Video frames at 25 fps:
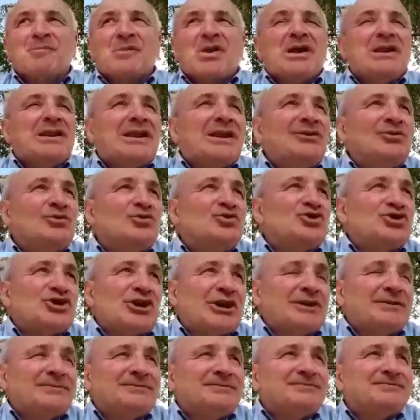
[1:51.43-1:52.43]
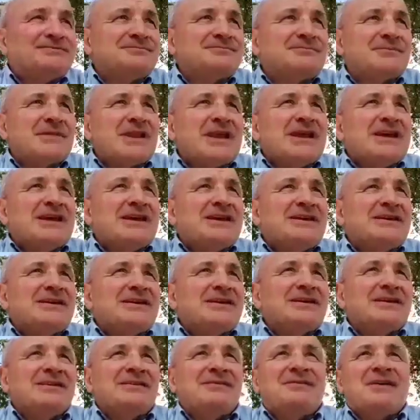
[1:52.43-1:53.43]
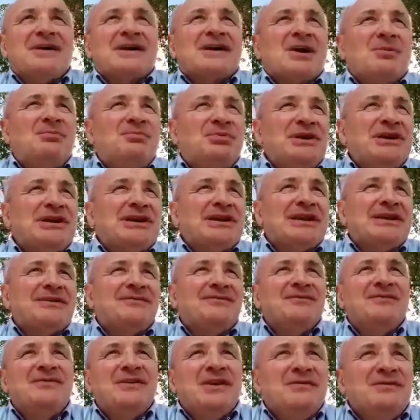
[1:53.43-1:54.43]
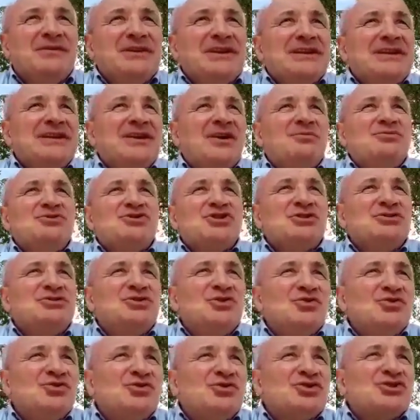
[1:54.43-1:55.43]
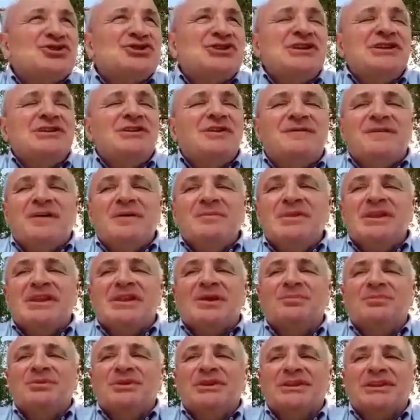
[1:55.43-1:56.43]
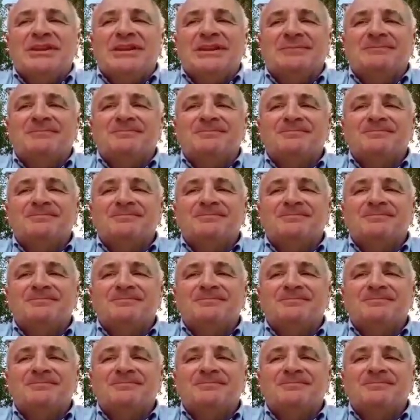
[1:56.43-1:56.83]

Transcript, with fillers: la luce, fa capire, vieni, ho bisogno di un consiglio, fammi capire.